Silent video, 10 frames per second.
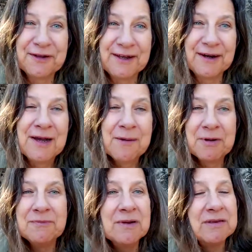Ja,
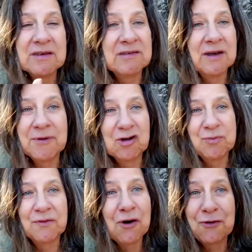bei mir ist das ja
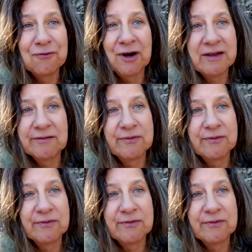manchmal wochenweise,